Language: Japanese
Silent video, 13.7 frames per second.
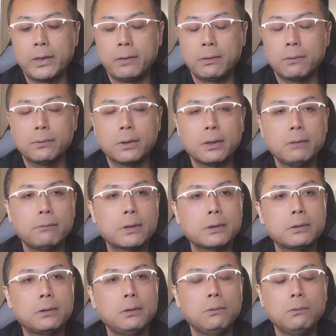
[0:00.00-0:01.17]
で基本的に
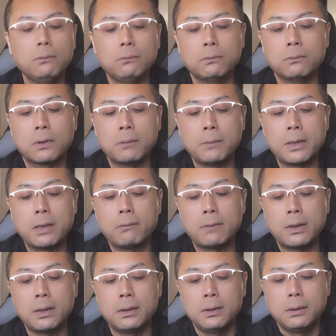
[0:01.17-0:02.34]
私はニコンのカメラ
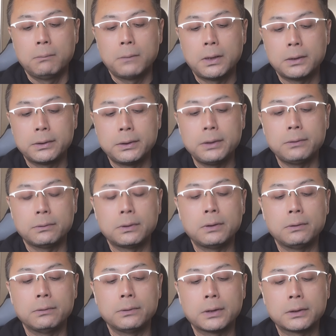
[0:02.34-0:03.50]
は、まあ、スチールっ
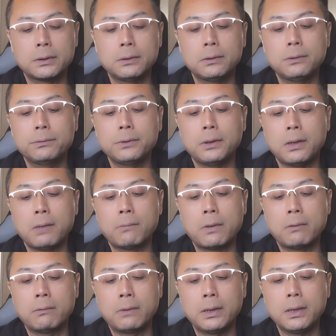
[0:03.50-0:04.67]
ていう写真というふうにね
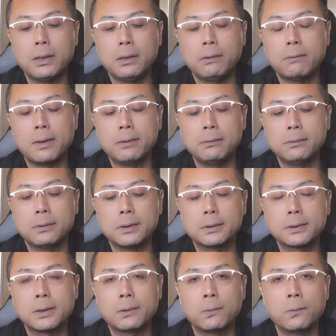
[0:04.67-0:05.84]
割り切ってはいるんで
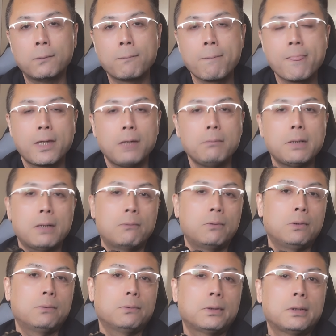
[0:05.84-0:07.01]
すけど今こ
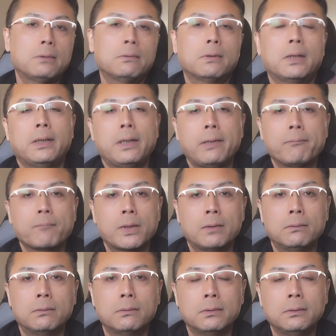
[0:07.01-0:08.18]
れ撮ってるのがね
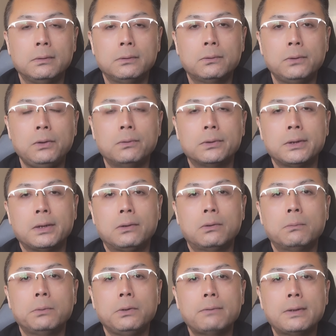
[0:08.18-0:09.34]
あのソニーの
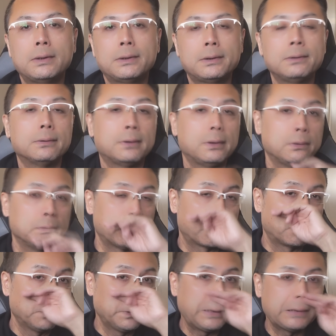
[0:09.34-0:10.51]
ZV-12 っていう、まあ、
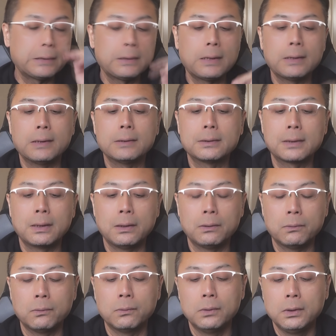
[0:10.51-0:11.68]
コンデジなんですけれ
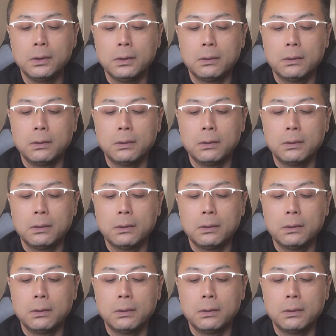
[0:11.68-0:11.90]
ど、